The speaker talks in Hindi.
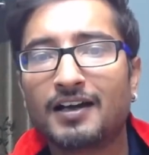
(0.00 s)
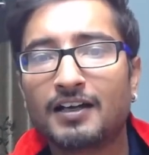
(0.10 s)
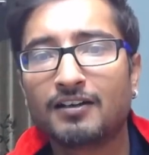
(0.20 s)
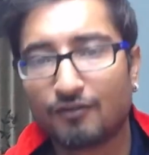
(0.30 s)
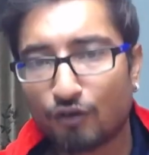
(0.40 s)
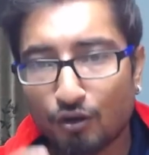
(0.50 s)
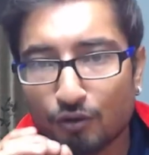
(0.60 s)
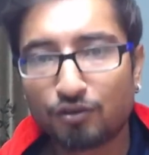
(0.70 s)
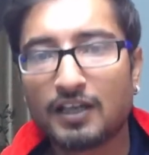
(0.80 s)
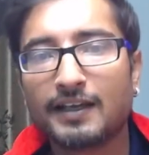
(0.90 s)
है वो
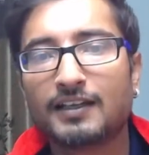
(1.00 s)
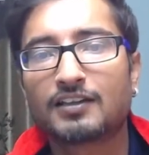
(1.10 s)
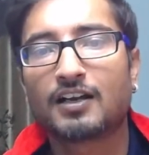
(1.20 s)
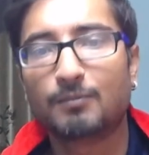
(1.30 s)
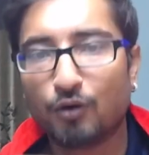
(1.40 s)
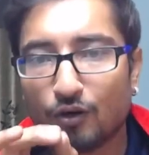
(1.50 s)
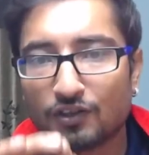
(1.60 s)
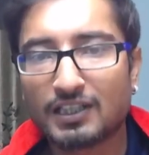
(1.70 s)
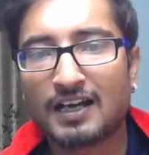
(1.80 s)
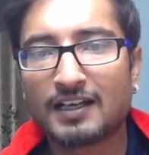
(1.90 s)
कुत्ते की तरह
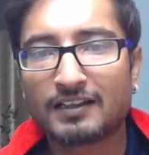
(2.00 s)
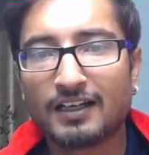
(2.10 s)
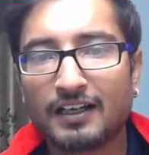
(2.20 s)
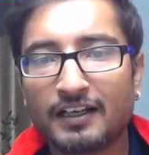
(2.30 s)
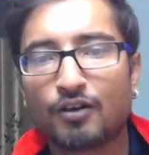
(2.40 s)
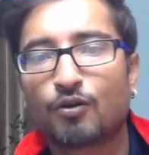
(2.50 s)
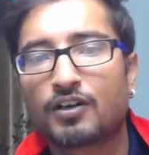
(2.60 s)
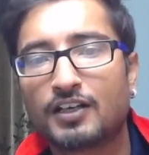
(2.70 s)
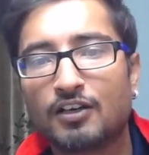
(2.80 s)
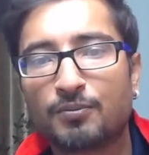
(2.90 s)
भोंकता रहता है और
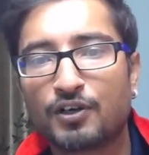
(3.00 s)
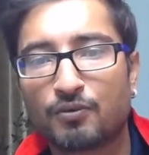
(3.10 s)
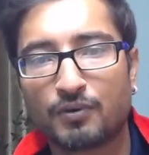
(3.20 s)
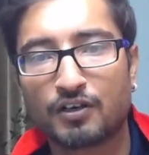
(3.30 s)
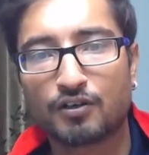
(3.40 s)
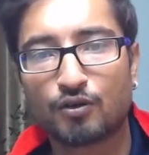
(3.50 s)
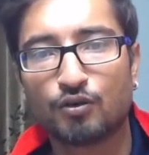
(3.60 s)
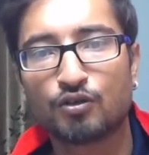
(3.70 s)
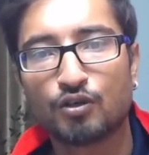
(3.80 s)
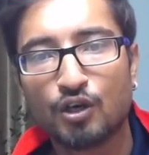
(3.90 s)
गिलबर्ट बर्न को
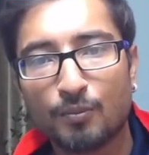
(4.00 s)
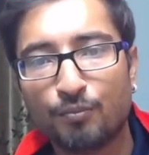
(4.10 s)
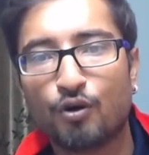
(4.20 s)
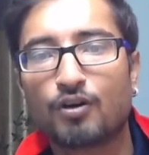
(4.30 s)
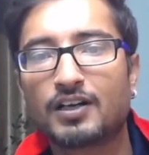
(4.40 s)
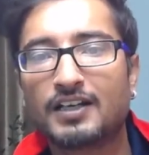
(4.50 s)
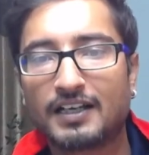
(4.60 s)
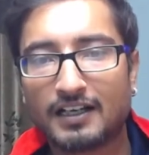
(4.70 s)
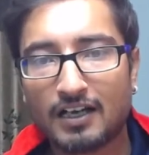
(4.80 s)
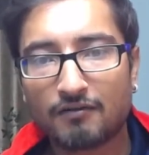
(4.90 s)
भोंकने के
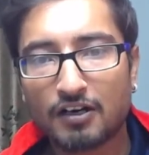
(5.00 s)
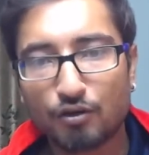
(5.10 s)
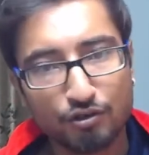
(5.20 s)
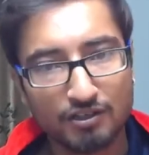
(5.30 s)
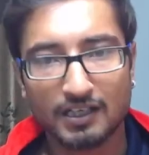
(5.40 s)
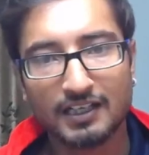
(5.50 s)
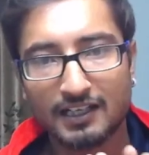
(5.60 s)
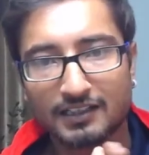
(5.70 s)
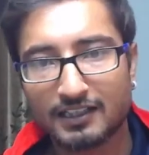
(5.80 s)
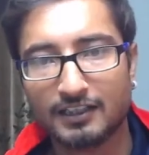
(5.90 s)
अलावा कुछ नहीं
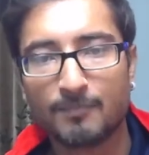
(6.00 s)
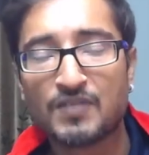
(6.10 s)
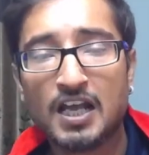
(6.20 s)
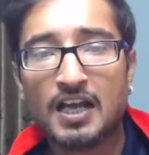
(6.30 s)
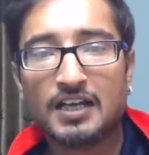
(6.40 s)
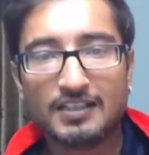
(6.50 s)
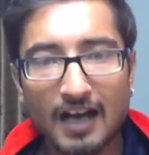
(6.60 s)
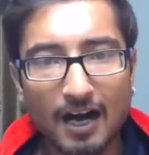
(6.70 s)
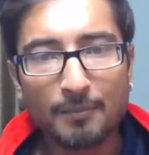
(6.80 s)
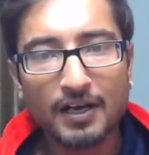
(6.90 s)
आता है
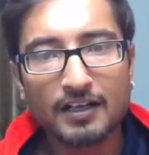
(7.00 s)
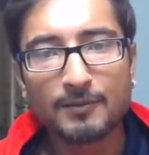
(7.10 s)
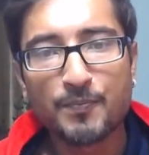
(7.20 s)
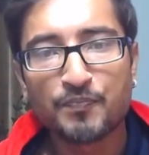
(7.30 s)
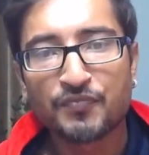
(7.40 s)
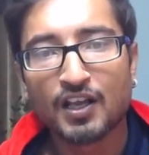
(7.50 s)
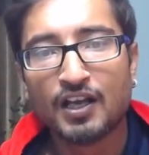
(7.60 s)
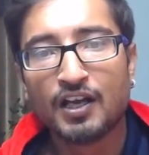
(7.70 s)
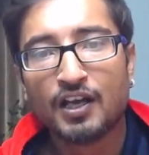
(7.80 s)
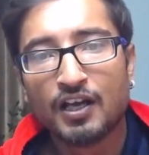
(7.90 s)
यहां पर
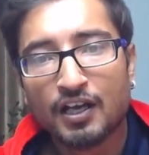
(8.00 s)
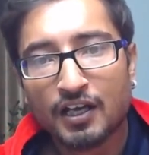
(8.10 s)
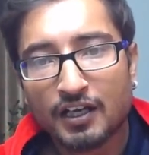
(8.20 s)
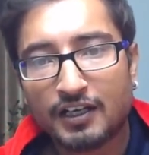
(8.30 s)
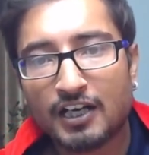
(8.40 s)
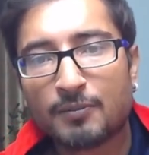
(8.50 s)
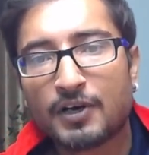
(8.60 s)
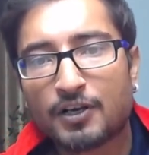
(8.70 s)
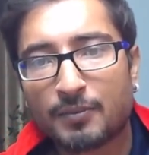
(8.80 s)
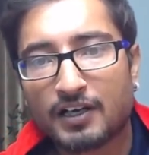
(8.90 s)

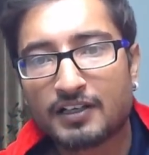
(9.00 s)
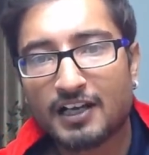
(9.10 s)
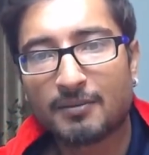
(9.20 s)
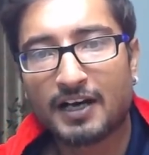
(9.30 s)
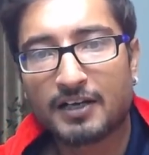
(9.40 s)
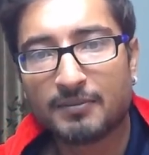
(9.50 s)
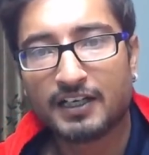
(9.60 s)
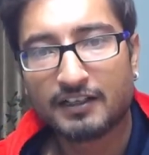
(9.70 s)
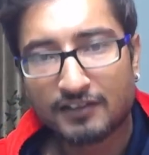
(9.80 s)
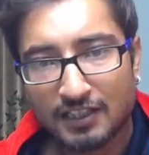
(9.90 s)
गिलबर्ट बर्न के बारे
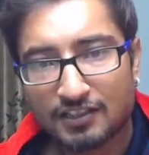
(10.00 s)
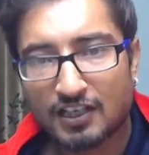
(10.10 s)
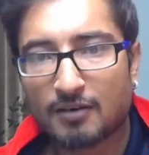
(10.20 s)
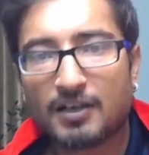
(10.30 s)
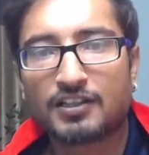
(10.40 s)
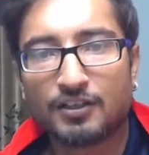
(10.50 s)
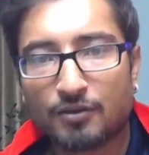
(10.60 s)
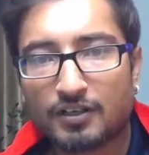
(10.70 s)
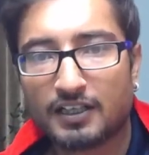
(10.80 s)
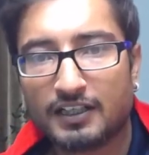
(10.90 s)
में तीन चार बातें और
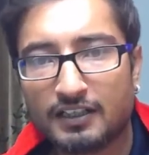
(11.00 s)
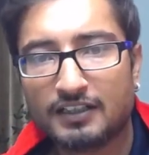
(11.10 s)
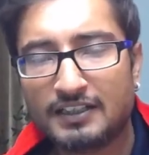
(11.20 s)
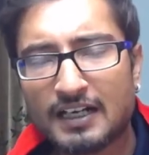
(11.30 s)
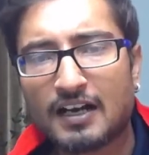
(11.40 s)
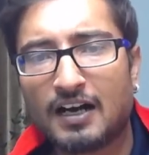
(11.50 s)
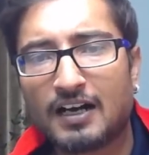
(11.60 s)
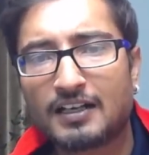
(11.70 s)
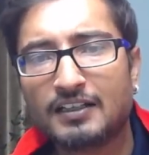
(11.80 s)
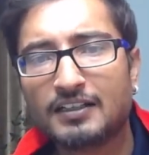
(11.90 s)
कही ये कहा
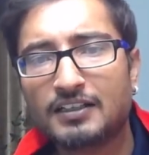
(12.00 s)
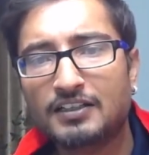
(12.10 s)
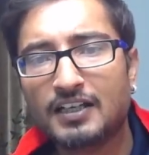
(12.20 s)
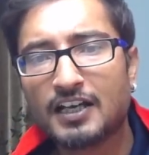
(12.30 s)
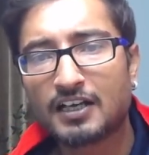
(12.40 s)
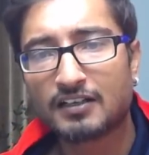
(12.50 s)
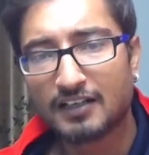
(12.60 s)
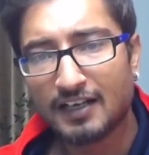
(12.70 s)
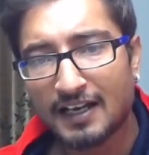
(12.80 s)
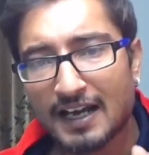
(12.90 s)
कि ये
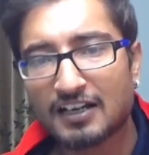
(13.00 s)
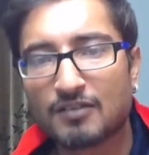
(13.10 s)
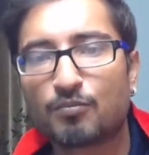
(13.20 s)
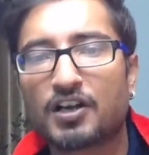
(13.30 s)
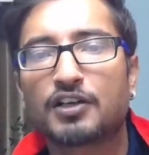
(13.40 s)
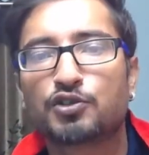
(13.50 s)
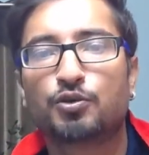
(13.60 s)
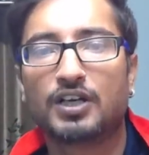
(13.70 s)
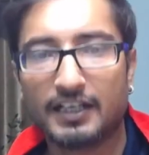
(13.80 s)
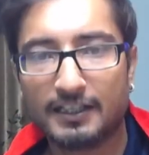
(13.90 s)
एक नंबर का
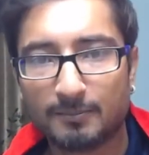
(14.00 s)
झूठा है